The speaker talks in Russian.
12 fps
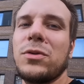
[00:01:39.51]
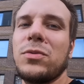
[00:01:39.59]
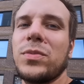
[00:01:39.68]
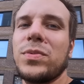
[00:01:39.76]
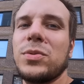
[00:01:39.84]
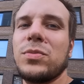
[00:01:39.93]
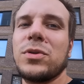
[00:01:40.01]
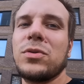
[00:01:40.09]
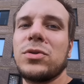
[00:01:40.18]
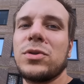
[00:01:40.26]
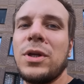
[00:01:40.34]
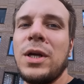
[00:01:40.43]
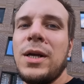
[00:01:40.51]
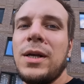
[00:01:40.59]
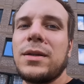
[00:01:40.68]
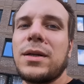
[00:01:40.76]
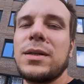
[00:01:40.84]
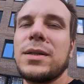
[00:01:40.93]
Я думаю, почему я должен
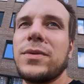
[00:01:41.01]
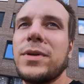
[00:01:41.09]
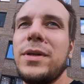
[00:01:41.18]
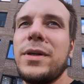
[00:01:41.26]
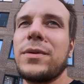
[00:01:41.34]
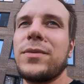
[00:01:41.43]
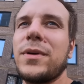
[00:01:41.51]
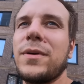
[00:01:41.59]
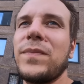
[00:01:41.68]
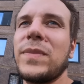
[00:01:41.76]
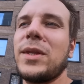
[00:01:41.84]
тратить свои нервы,